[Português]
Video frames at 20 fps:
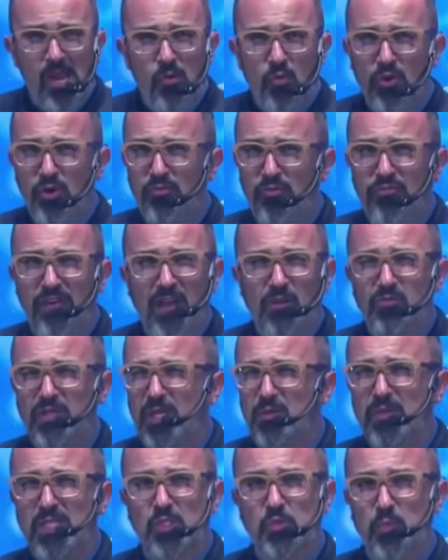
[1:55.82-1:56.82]
Quando eu falo
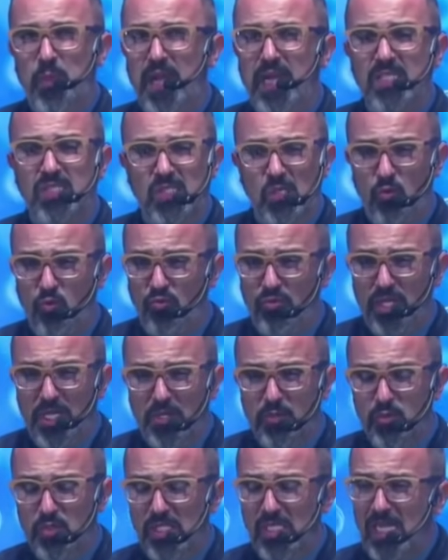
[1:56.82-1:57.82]
ter uma experiência com
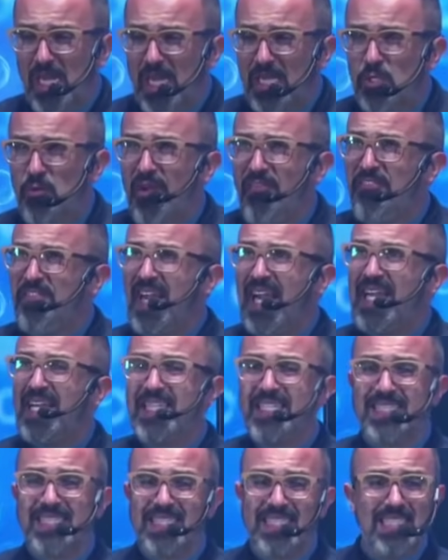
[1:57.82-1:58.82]
Deus, não é ficar
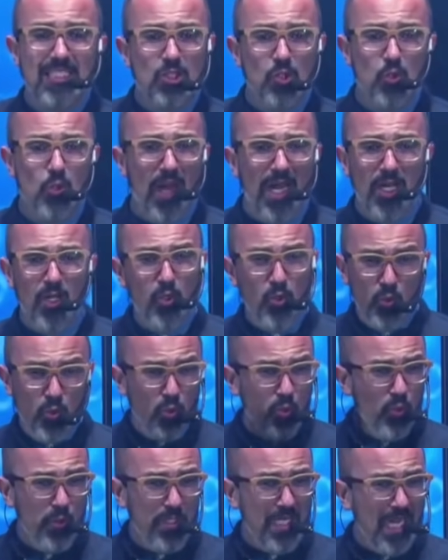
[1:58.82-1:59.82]
gritando,
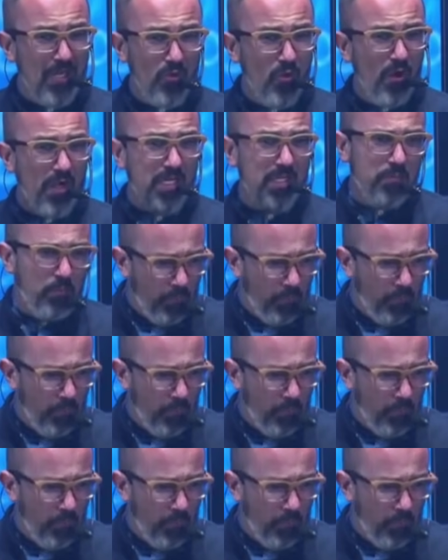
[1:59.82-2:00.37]
aleluia, glória.